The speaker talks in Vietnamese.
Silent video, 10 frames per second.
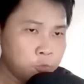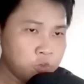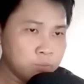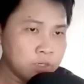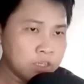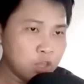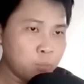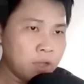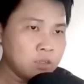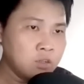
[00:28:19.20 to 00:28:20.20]
Viên Minh nheo
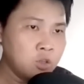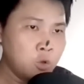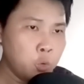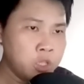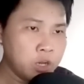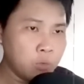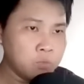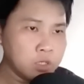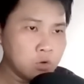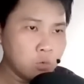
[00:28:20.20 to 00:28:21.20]
mắt, huy
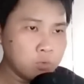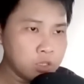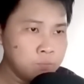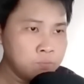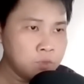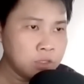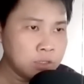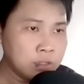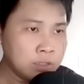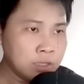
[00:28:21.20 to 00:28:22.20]
động Diệt Hồn Kiếm,
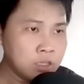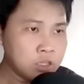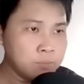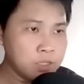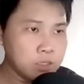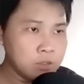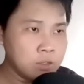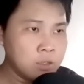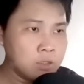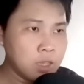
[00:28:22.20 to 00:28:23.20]
nhanh như thiểm điện
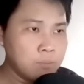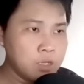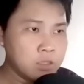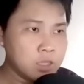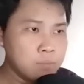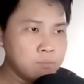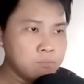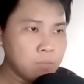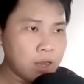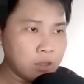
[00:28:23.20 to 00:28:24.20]
chém liên tiếp
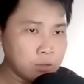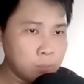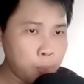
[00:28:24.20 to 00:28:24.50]
ba lần.